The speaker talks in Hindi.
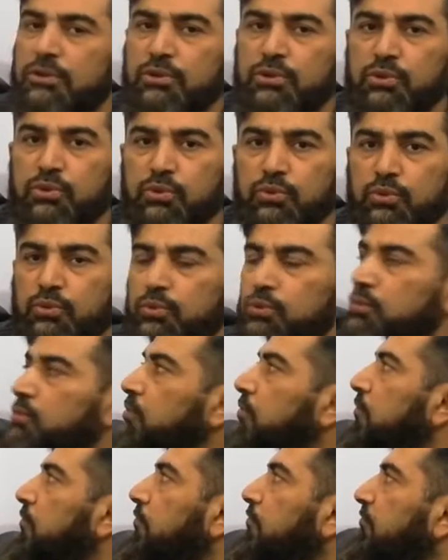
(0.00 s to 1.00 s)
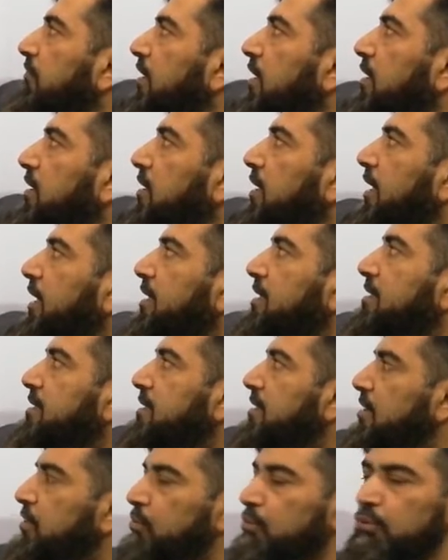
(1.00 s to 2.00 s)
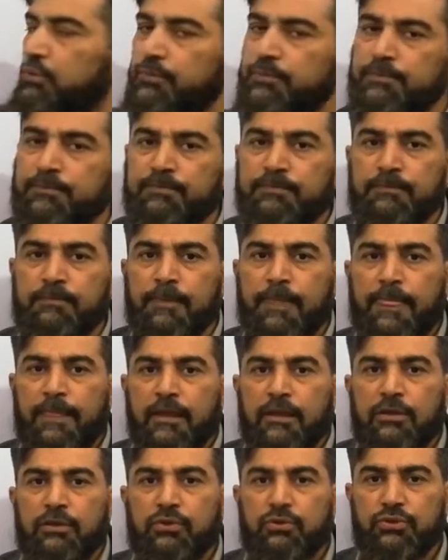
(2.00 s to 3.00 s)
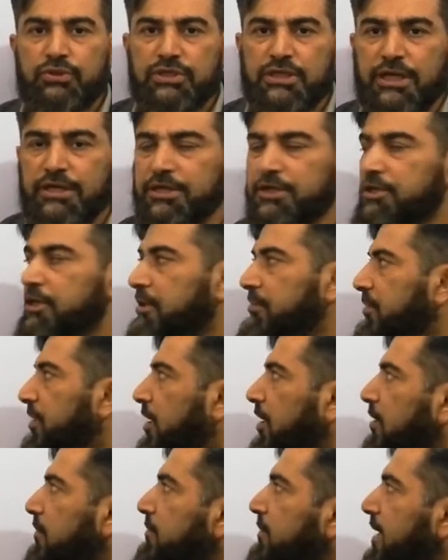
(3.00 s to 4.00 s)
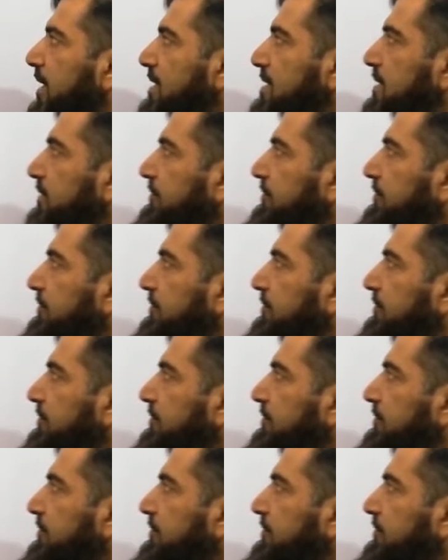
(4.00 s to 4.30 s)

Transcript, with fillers: टू वन एंड ज़ीरो तो इसका डिटर्मिनेंट हम कैसे